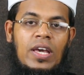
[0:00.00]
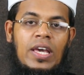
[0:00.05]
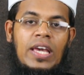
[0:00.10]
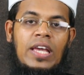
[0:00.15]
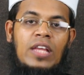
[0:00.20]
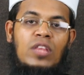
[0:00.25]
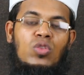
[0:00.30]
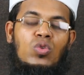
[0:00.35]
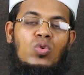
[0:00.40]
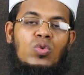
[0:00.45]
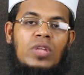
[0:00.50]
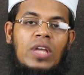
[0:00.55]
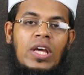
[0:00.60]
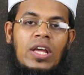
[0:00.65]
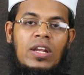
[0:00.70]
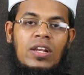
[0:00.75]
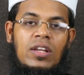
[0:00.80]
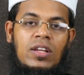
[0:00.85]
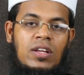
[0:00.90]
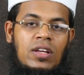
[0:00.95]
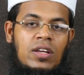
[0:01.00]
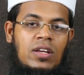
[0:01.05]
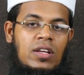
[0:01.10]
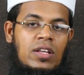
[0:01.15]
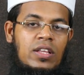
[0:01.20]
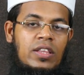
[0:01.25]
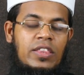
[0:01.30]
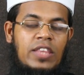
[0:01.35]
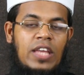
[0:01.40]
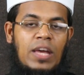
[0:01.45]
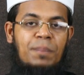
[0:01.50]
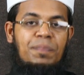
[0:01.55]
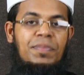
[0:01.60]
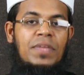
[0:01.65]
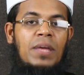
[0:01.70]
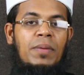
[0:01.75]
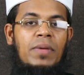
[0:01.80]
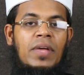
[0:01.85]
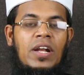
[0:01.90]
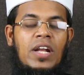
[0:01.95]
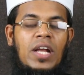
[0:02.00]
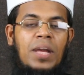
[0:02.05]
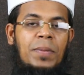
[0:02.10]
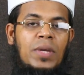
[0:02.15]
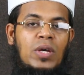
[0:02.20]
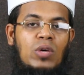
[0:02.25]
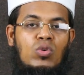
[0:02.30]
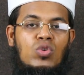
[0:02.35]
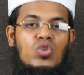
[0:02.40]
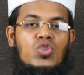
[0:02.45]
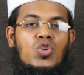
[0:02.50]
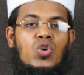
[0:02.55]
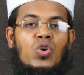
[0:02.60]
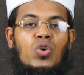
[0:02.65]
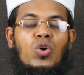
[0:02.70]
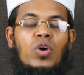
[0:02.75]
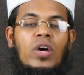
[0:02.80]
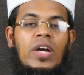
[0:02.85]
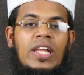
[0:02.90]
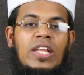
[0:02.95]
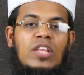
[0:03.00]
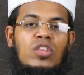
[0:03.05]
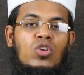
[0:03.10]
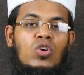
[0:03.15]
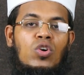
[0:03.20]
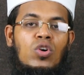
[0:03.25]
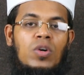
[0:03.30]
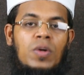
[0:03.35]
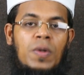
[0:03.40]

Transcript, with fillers: হিন্দুদের দেবদেবীর নামে উৎসর্গকৃত